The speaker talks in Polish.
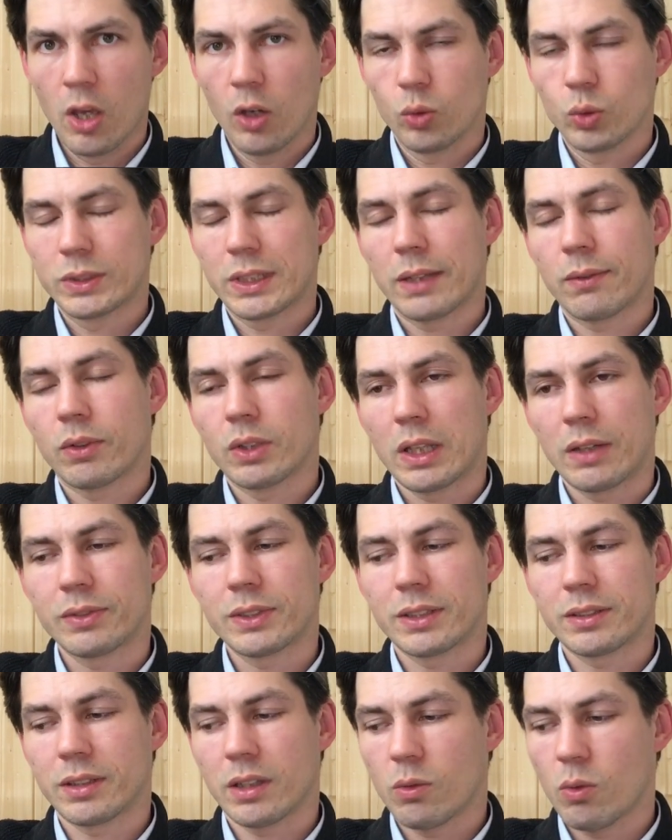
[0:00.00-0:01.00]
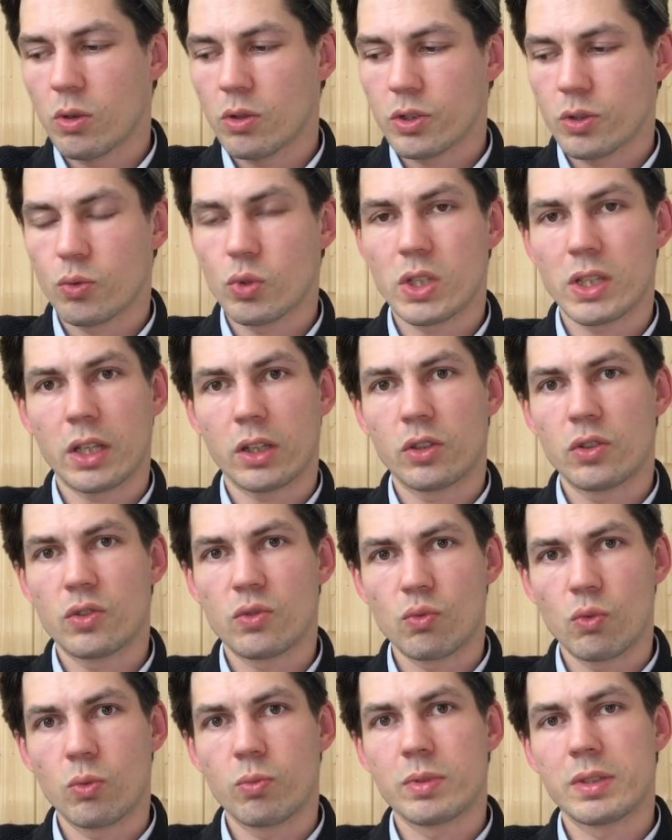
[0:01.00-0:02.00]
Ustawodawca założył, że taki
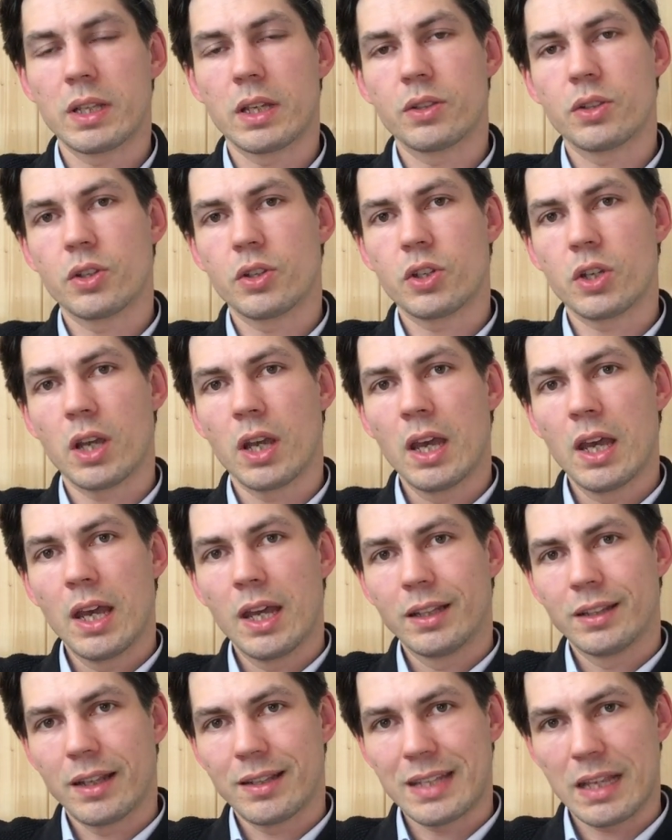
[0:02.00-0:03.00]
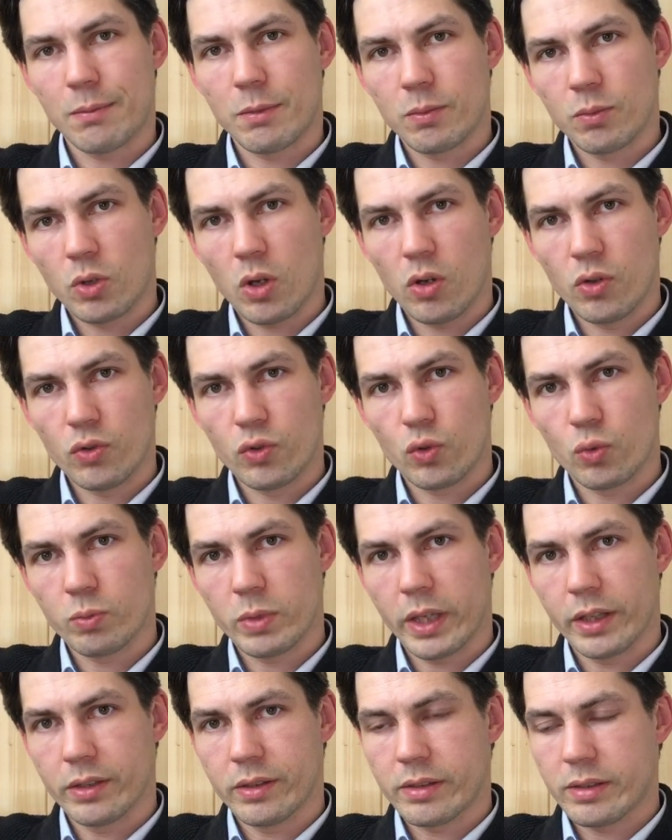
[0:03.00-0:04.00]
słup znajdzie się na samym końcu
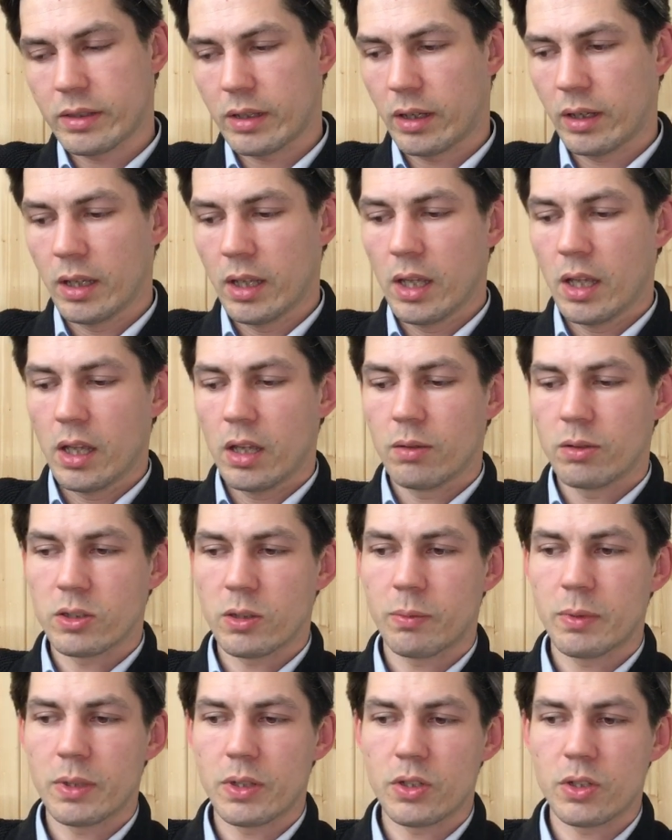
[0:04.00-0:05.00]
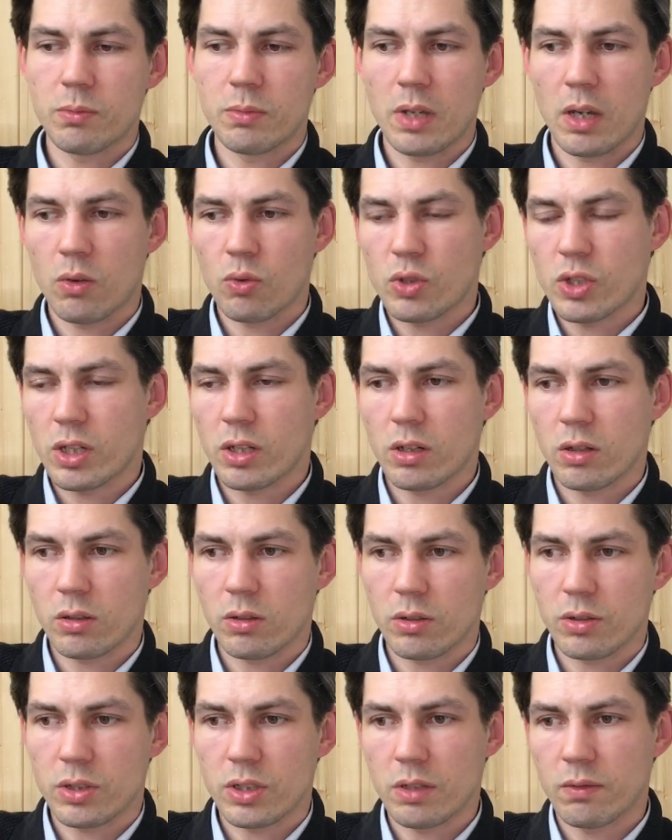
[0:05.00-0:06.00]
miejsca, że będzie miał
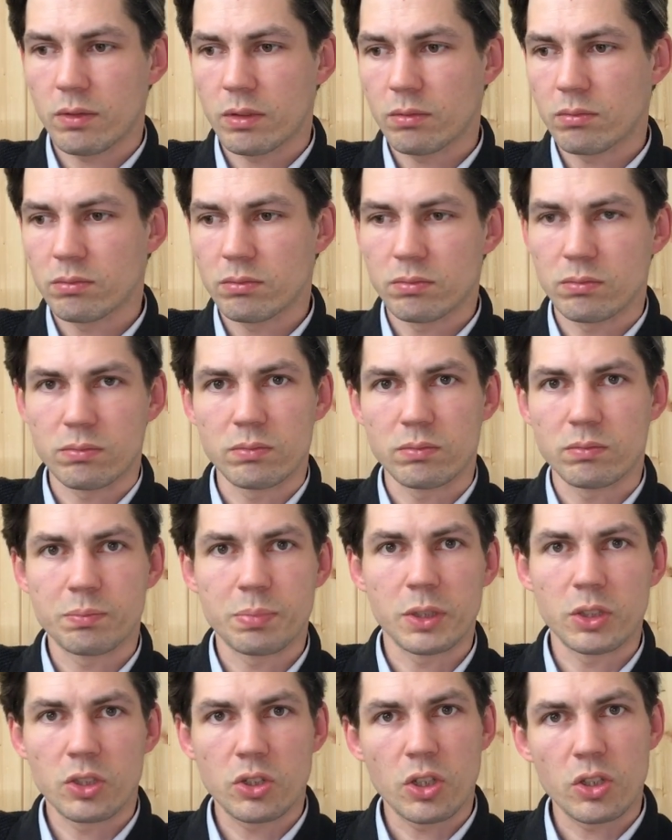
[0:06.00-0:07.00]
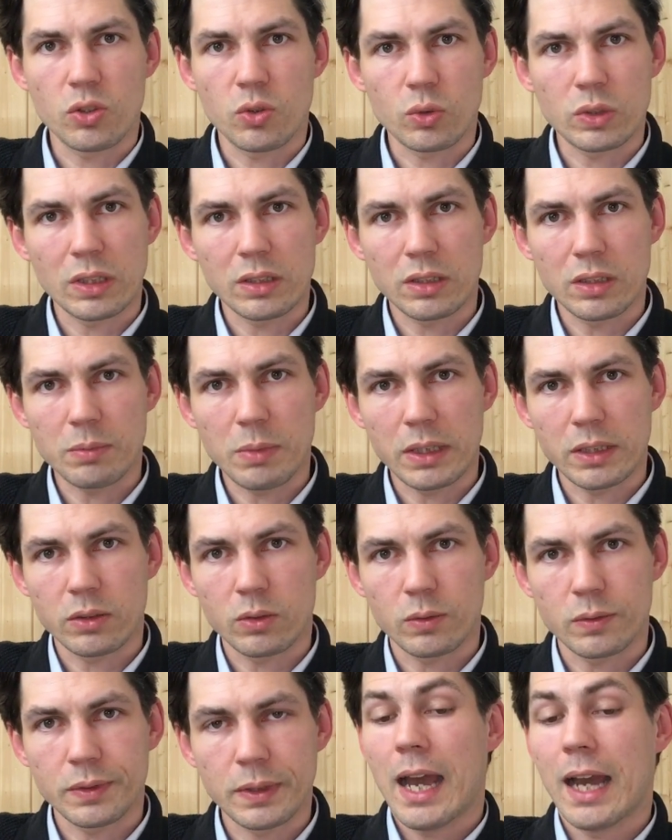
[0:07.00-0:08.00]
szerokość, nie wiem, 50 cm,
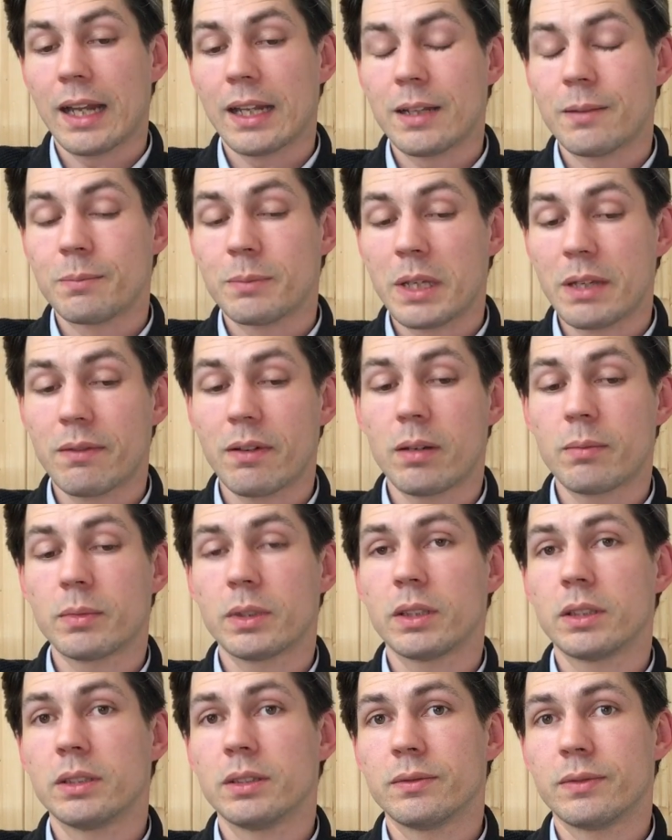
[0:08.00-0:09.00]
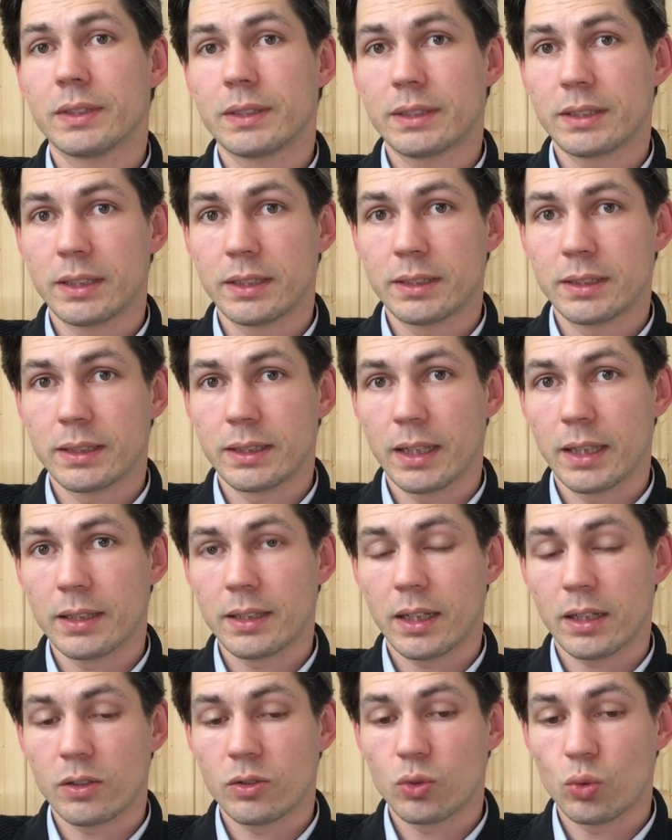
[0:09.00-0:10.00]
ale miewam inwestycje,
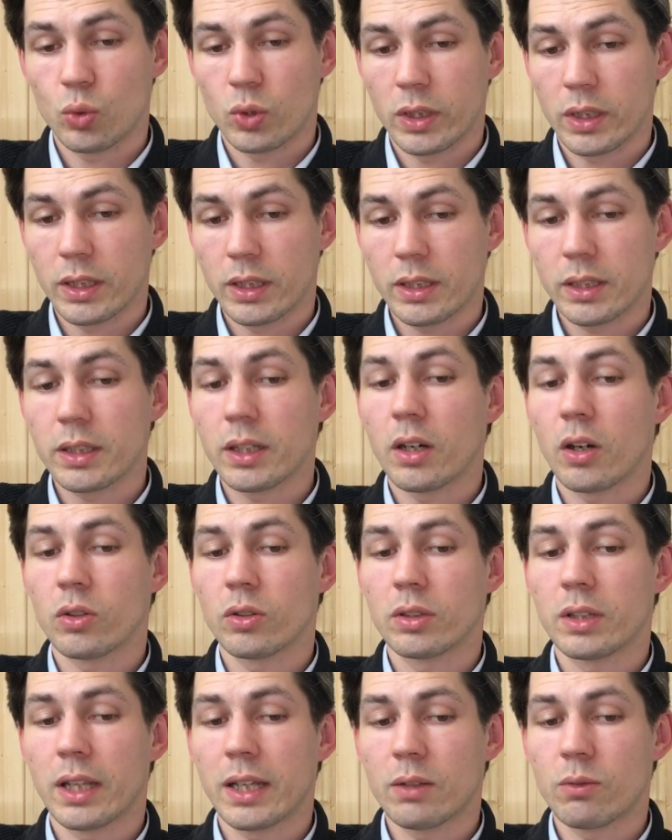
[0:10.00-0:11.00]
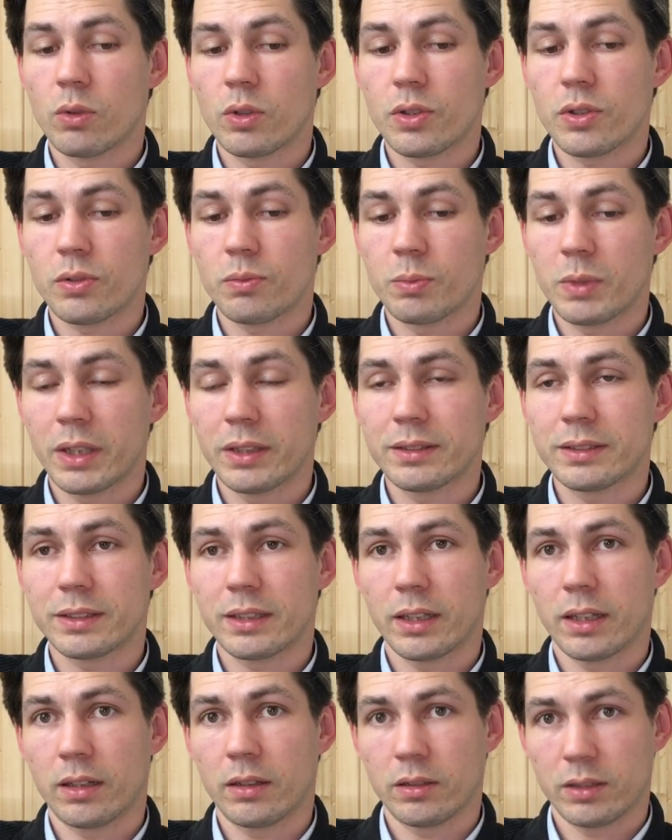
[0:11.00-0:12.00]
na których odległość
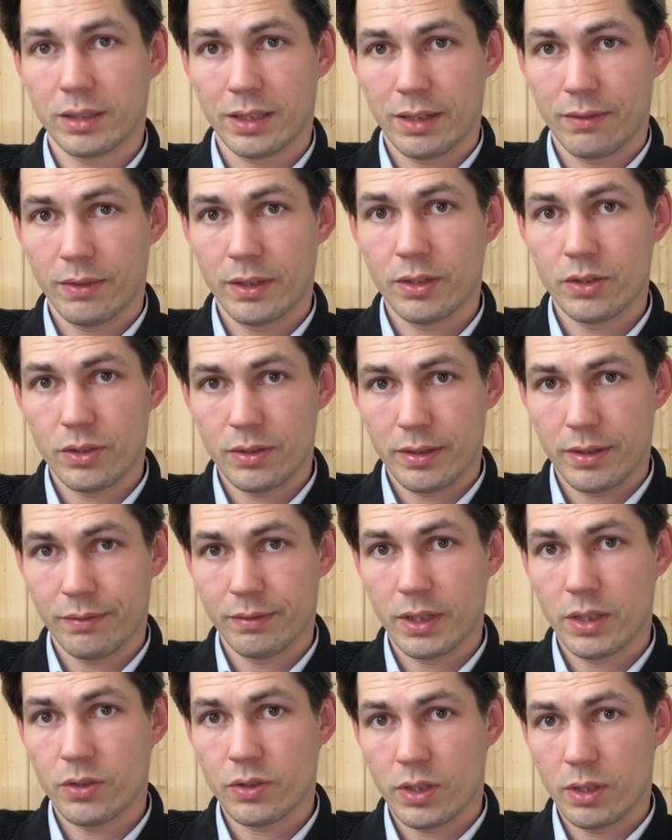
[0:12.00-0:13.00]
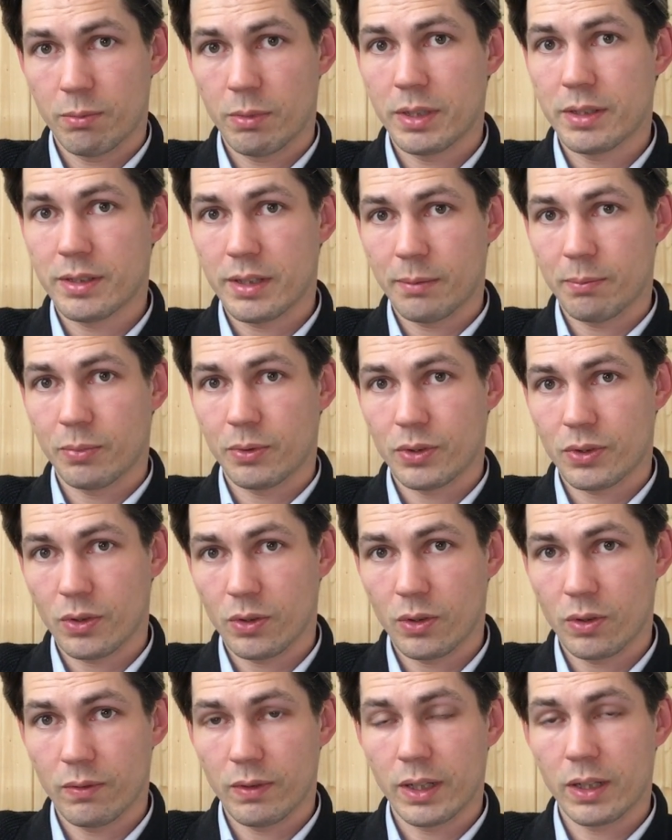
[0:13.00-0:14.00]
miejsca krawędzi zewnętrznej, miejsca
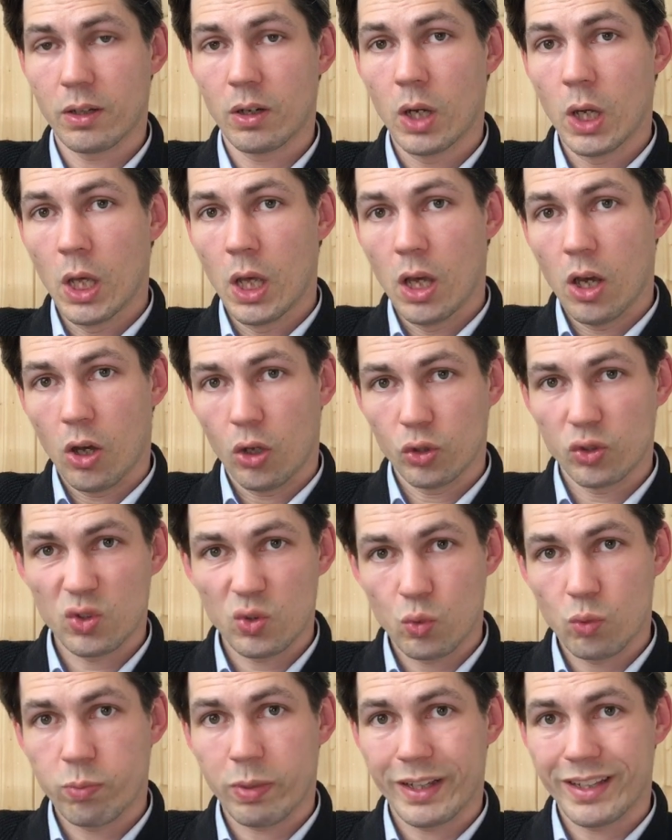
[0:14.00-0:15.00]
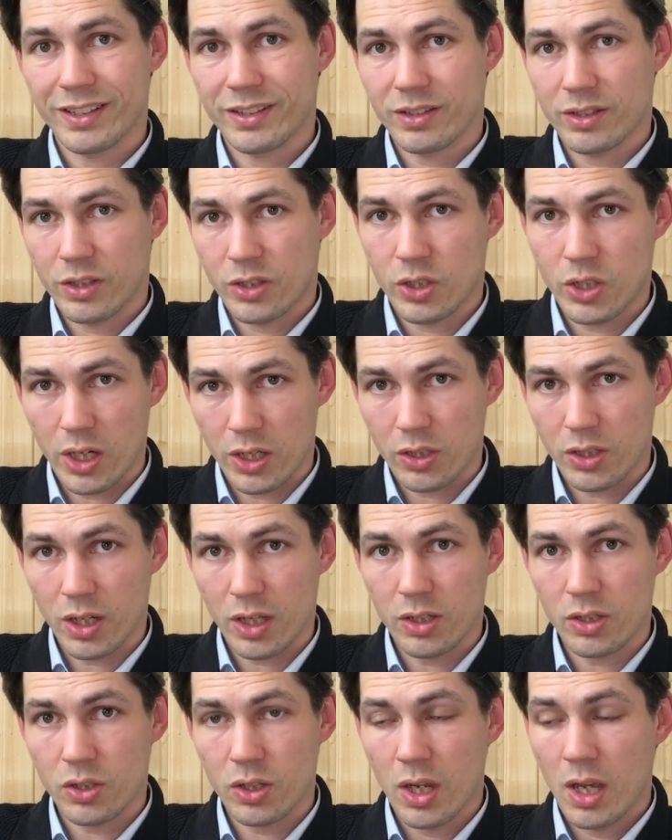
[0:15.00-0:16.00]
postojowego od słupa jest
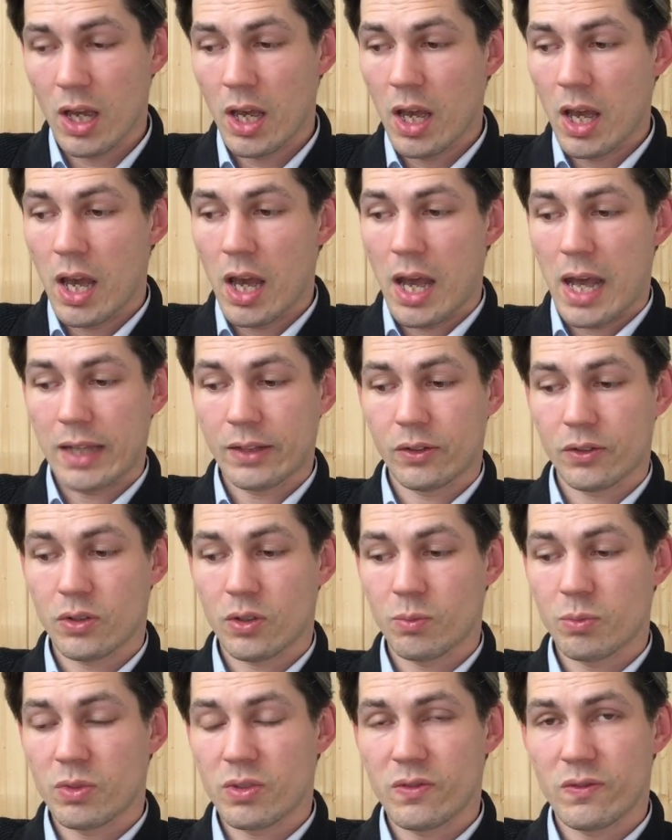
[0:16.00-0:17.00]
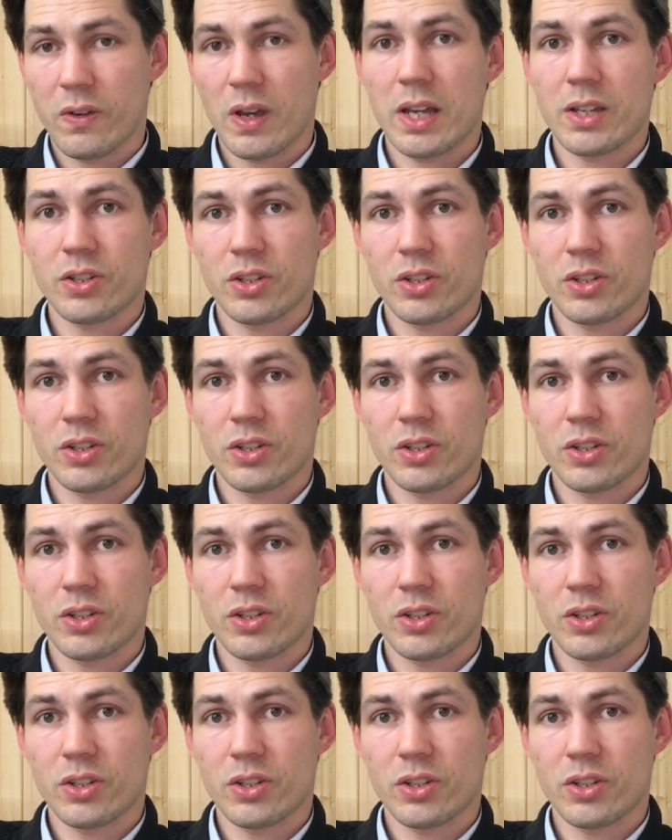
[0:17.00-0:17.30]
10, a to są dwa